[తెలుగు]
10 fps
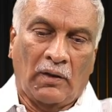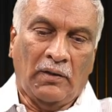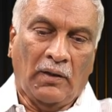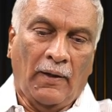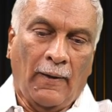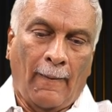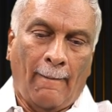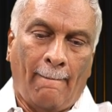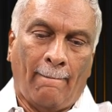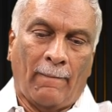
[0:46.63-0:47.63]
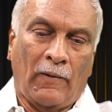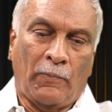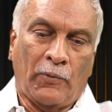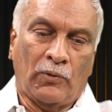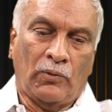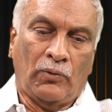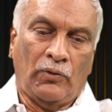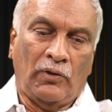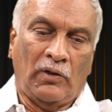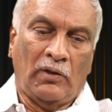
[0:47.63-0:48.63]
అయితే ఇప్పుడు
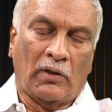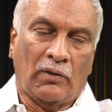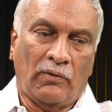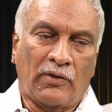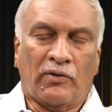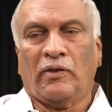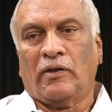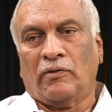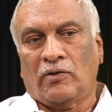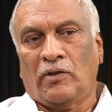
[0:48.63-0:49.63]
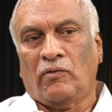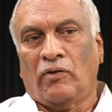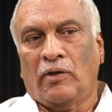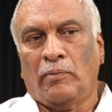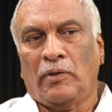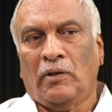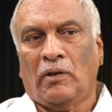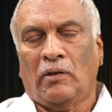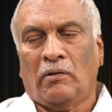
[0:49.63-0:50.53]
ఈ అల్లు అర్జున్ గారికి వచ్చిన అవార్డు మీద